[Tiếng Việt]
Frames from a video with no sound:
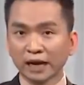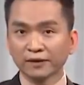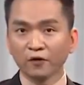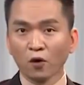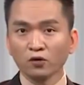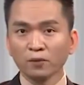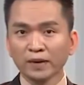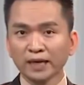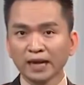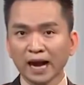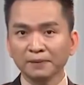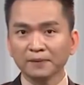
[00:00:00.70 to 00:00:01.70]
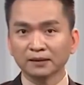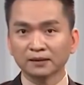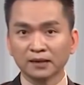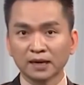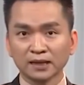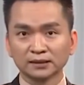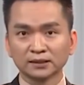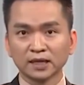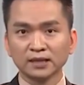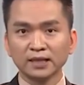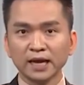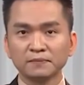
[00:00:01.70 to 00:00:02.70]
Nhiều thành phố của Mỹ đã áp đặt lệnh
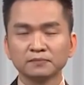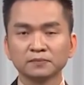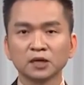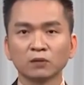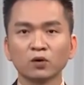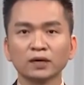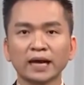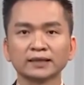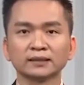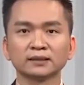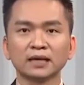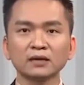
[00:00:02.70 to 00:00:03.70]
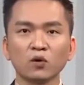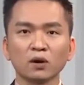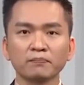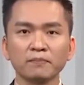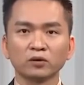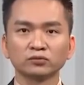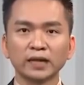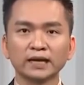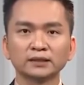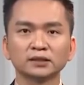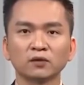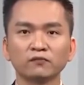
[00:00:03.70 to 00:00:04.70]
giới nghiêm trong bối cảnh các cuộc biểu
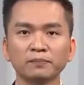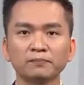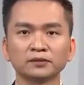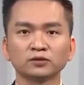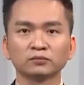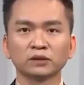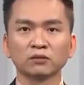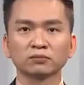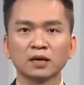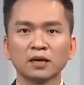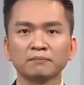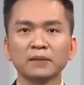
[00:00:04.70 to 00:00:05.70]
tình chống phân biệt chủng tộc